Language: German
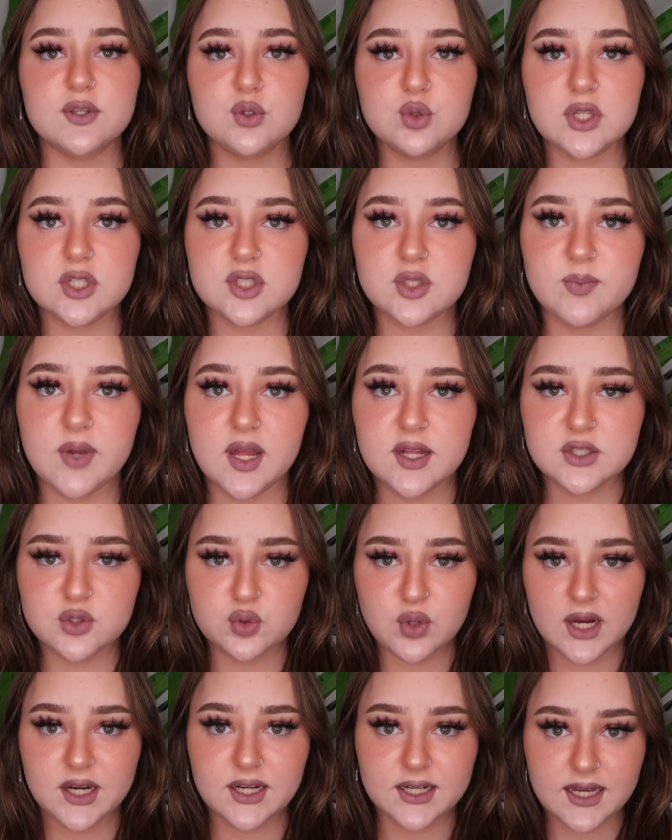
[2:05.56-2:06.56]
versuche das mal
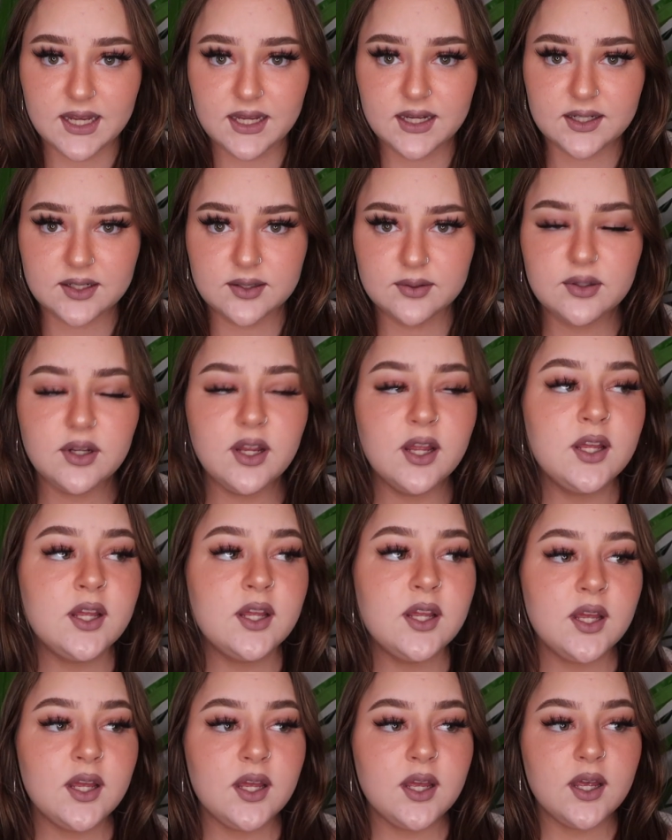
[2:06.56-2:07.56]
zu erklären.
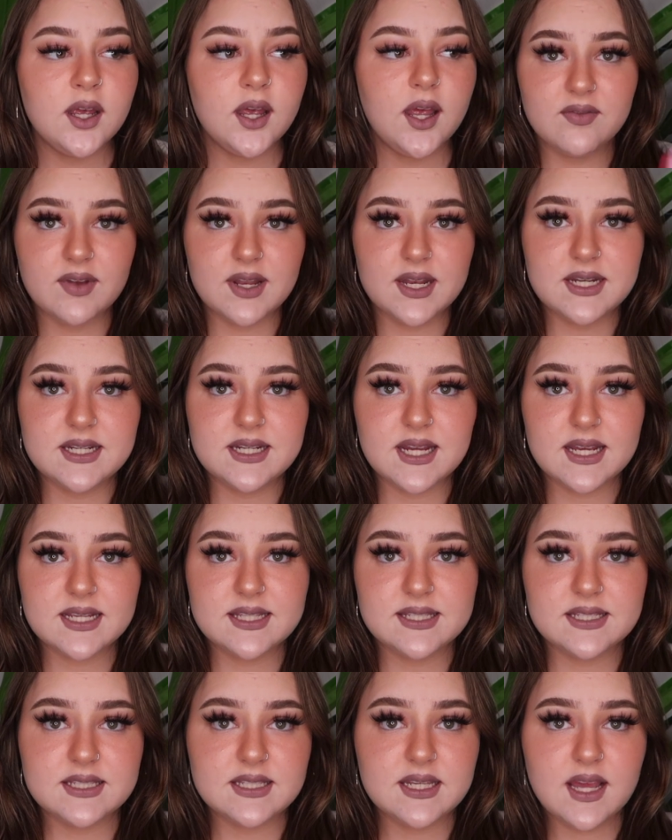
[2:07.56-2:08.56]
Wenn
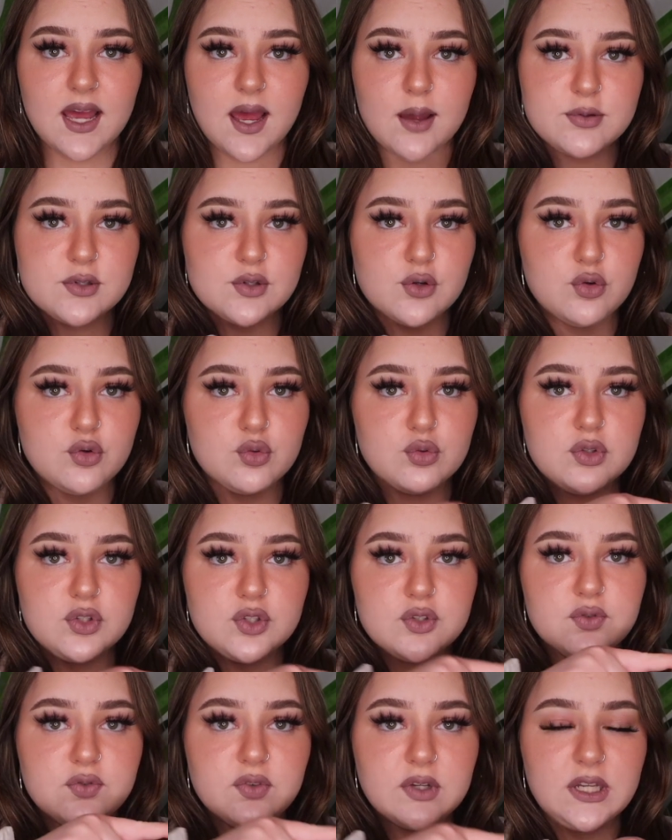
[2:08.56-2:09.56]
das hier absolut
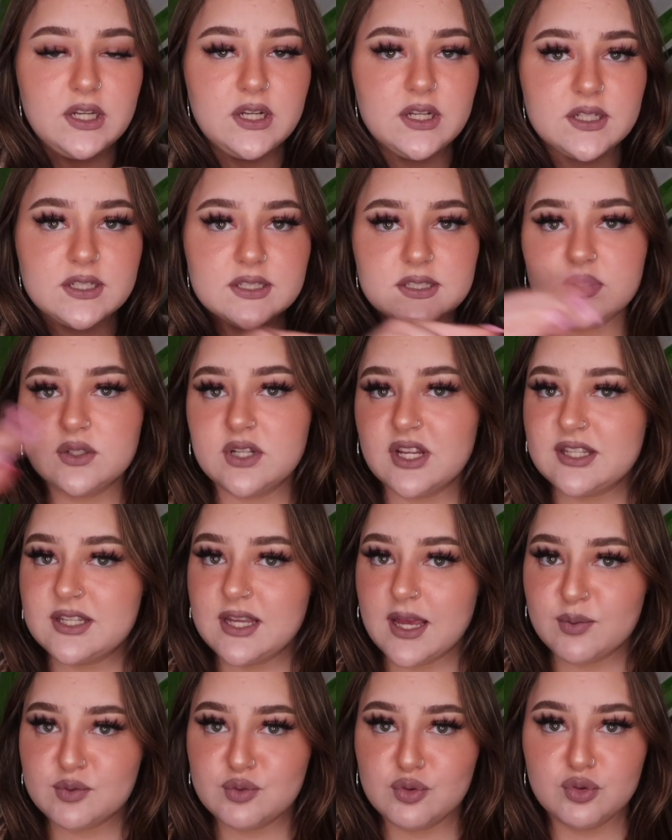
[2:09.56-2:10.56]
unzufrieden ist und das
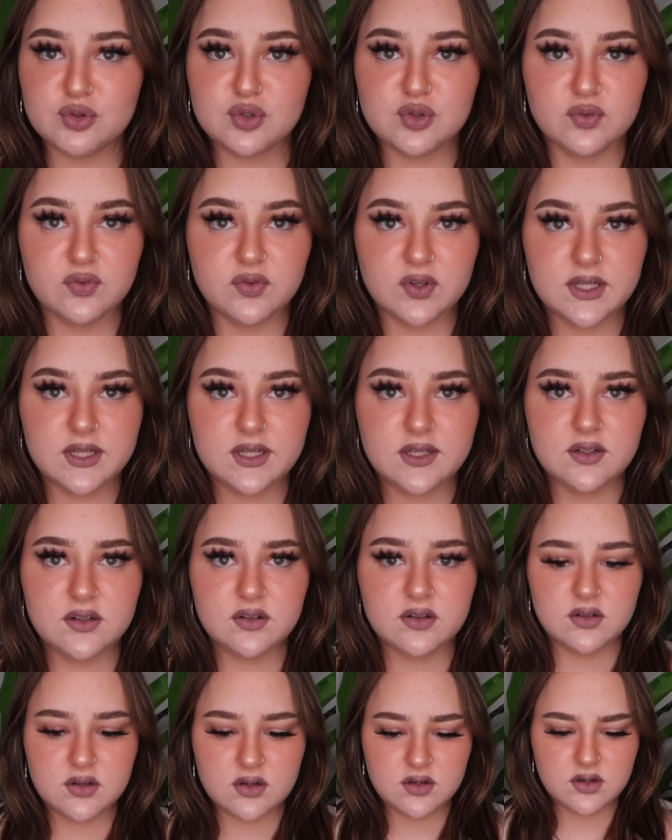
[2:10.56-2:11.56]
hier absolut
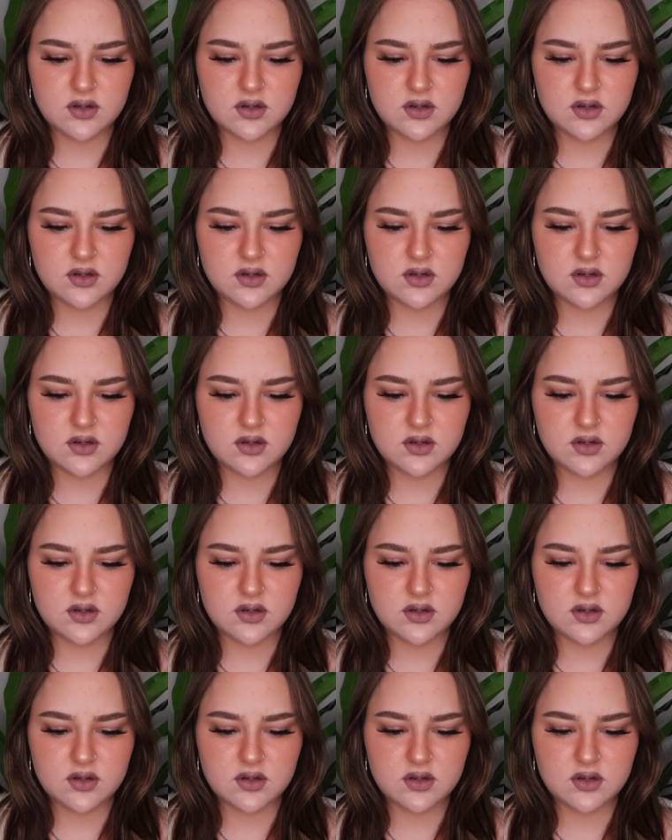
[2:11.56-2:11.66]
zufrieden,